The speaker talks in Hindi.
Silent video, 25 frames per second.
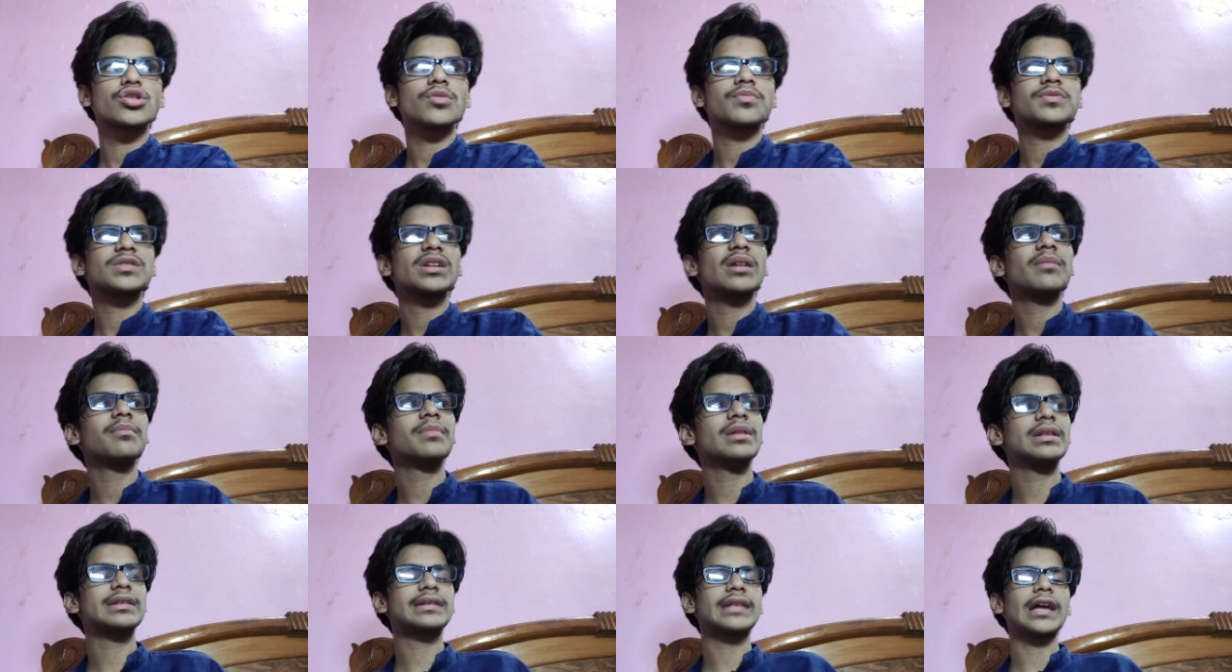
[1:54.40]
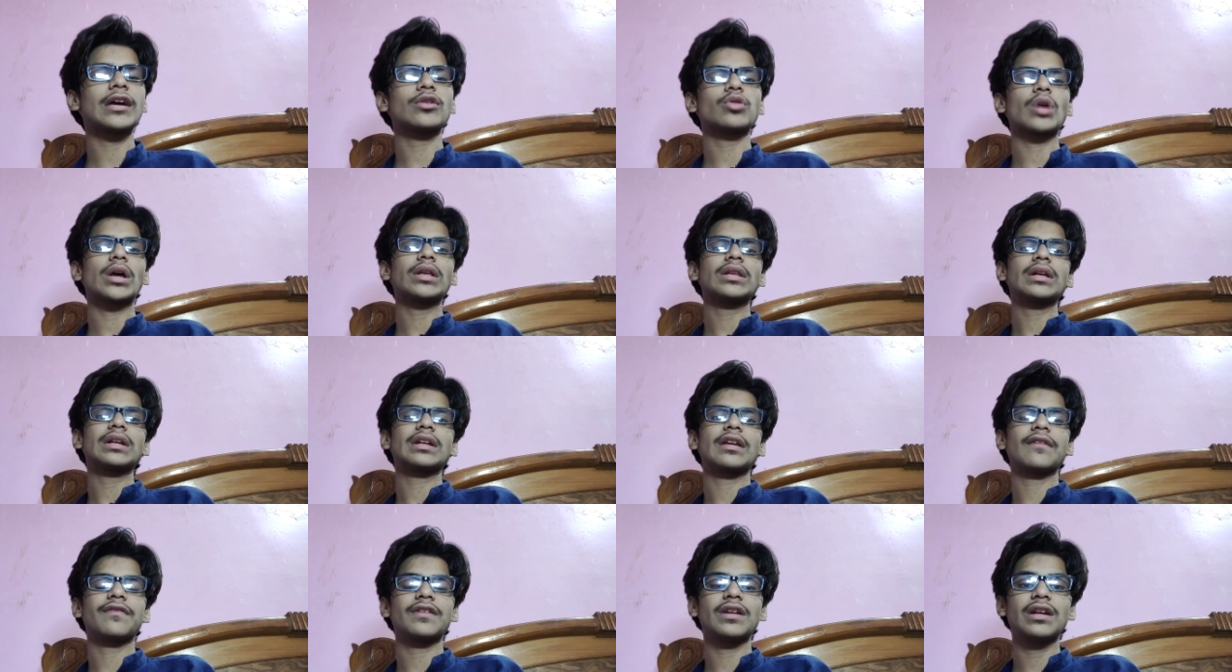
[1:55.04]
जो चिपसेट मिलता है तो आई
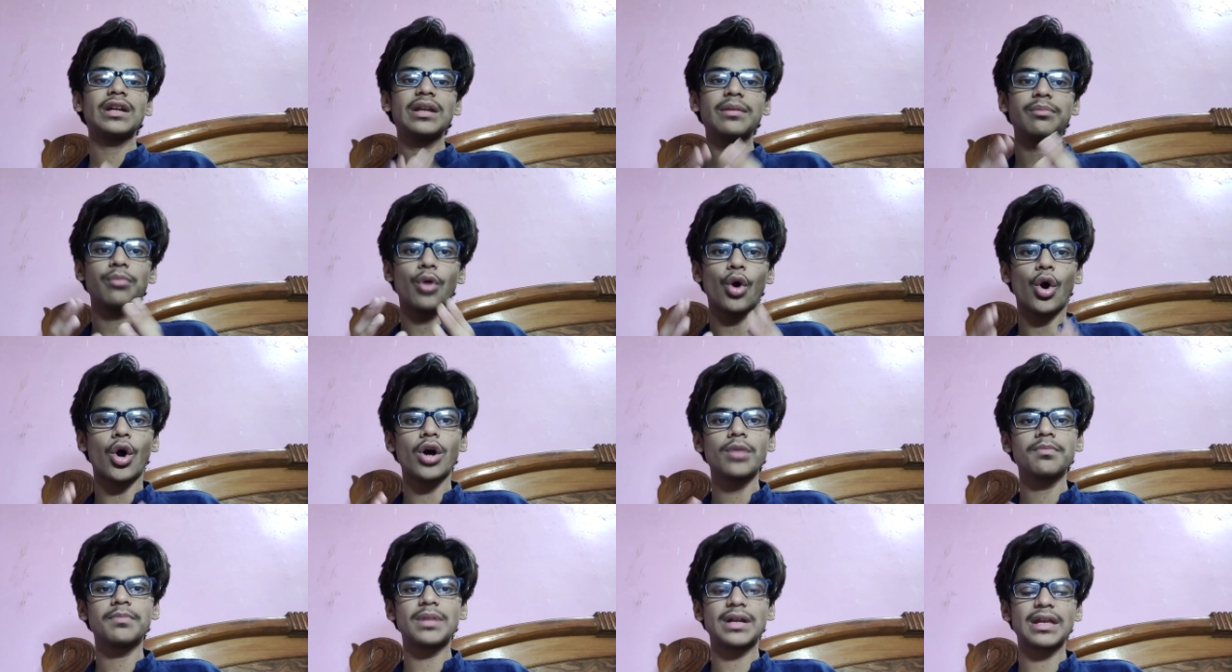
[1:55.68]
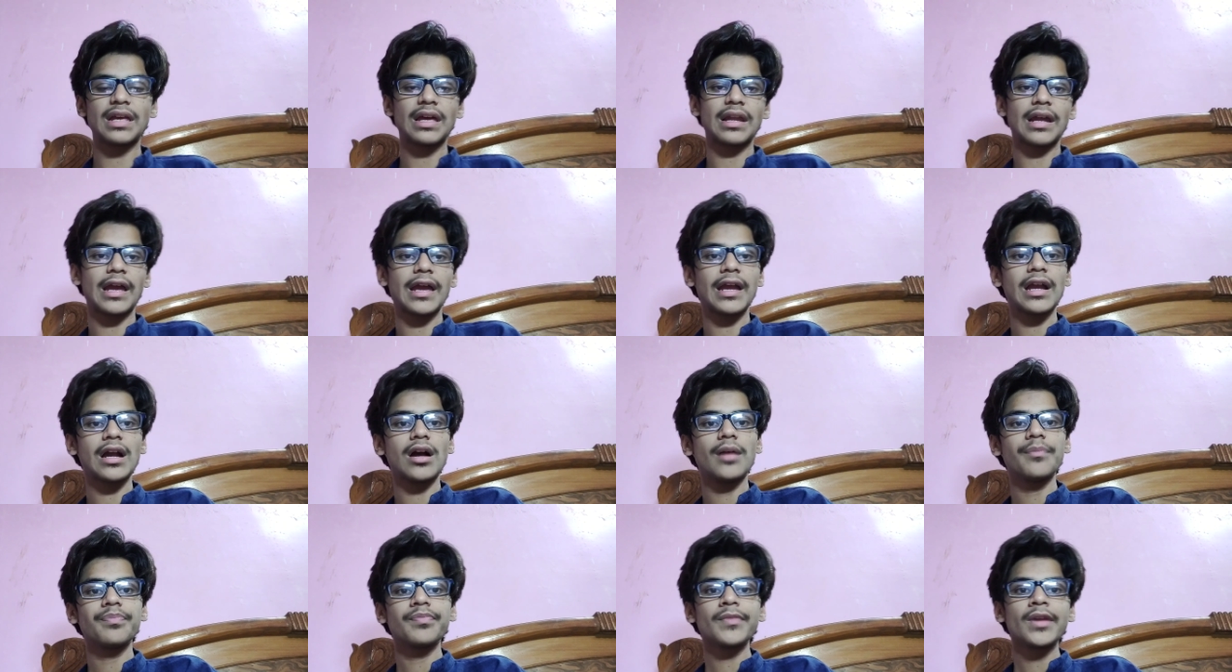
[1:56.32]
थिंक डेफिनेटली बहुत बढ़िया
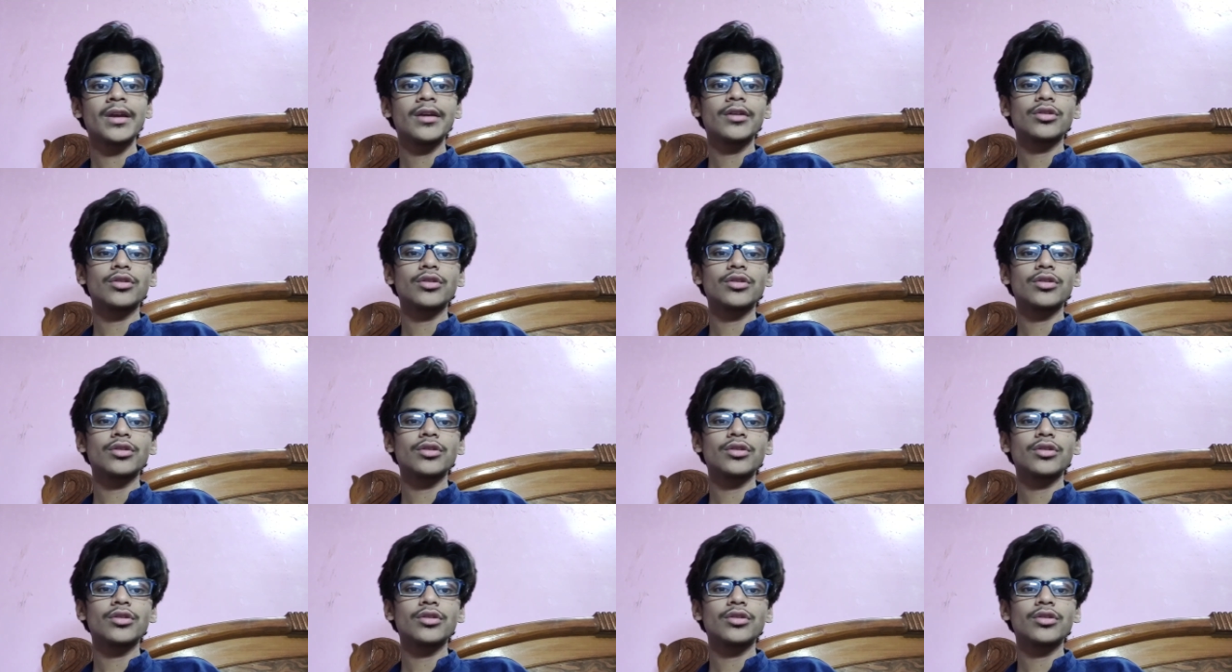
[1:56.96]
रहेगा